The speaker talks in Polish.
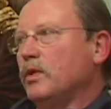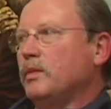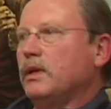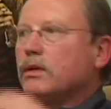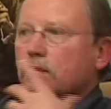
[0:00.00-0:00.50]

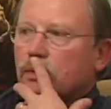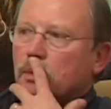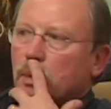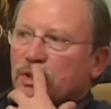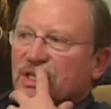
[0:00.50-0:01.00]
momentu
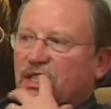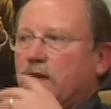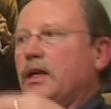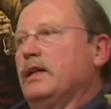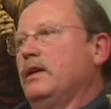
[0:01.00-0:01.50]

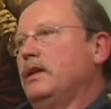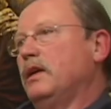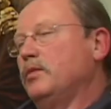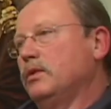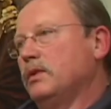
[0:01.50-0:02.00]
4 lata
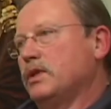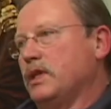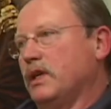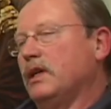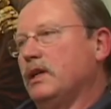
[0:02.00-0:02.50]
temu,
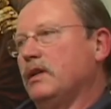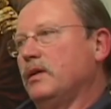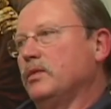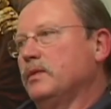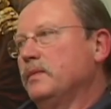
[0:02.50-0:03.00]
4 lat
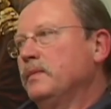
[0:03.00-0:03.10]
temu,